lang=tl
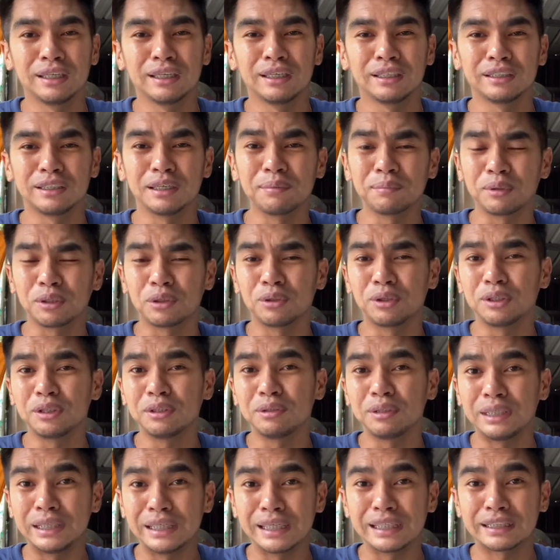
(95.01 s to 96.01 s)
syempre kung ano
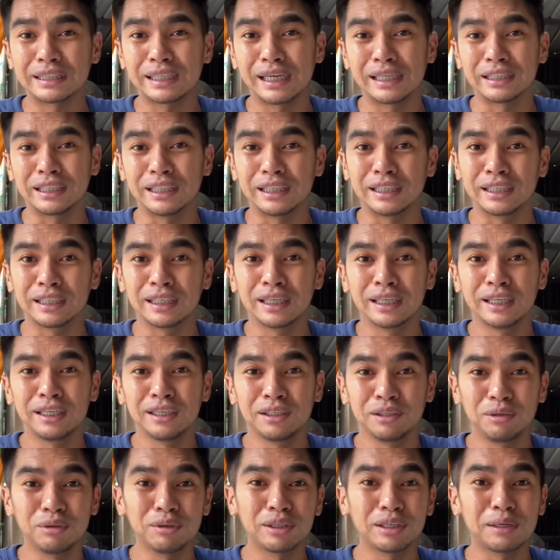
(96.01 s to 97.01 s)
yung hiyang sa atin,
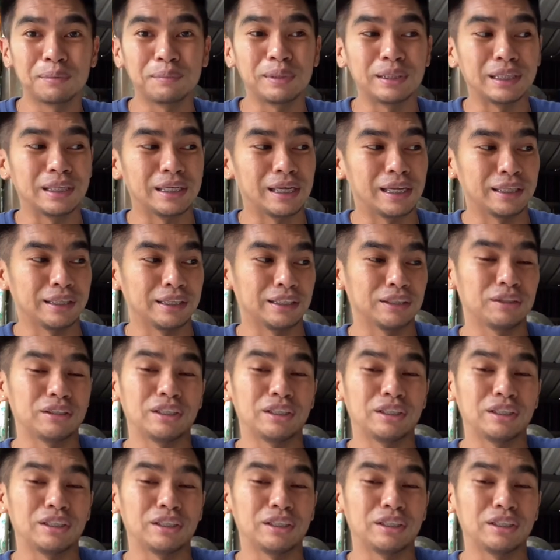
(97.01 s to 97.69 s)
yun ang gamitin natin.